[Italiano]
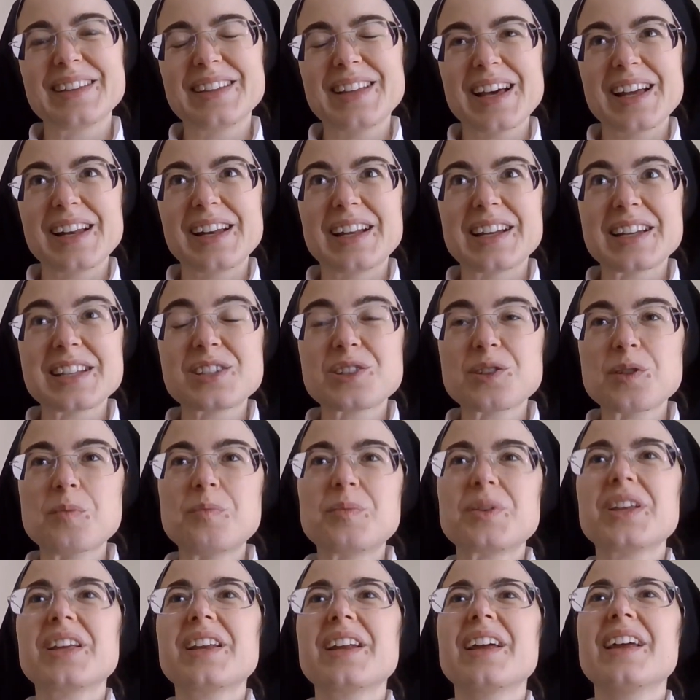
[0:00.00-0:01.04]
dal
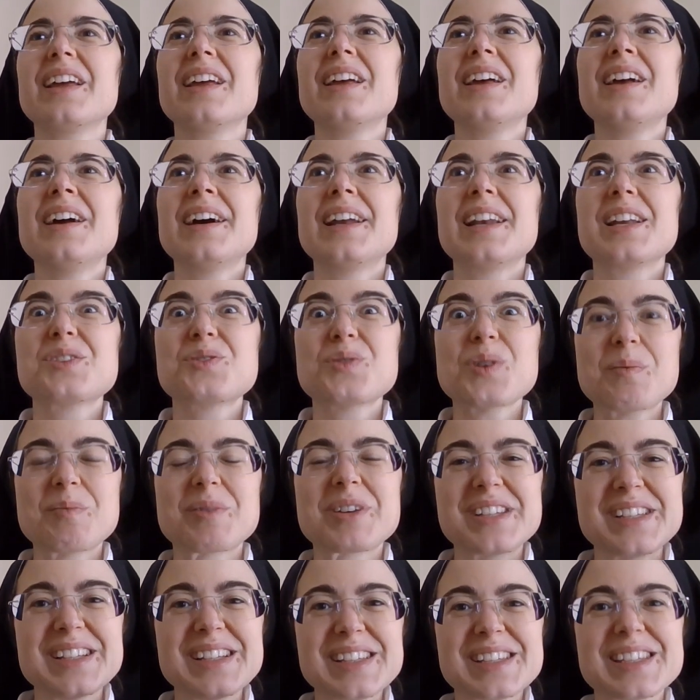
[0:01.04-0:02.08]
riscoprire la sua
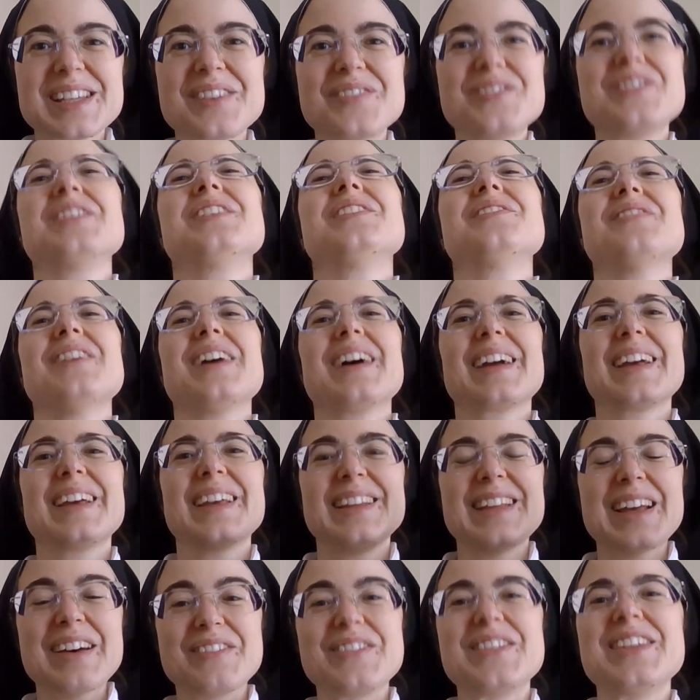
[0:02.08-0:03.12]
presenza viva che
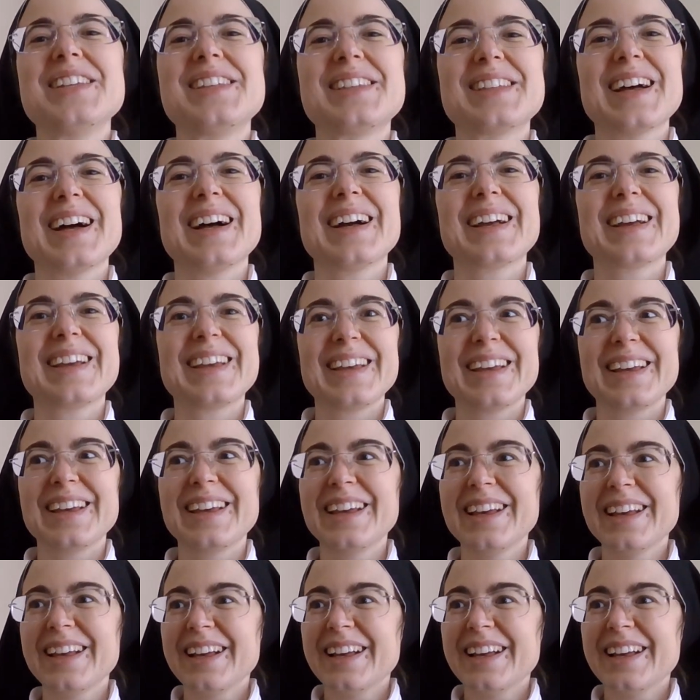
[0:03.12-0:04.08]
dà vita, che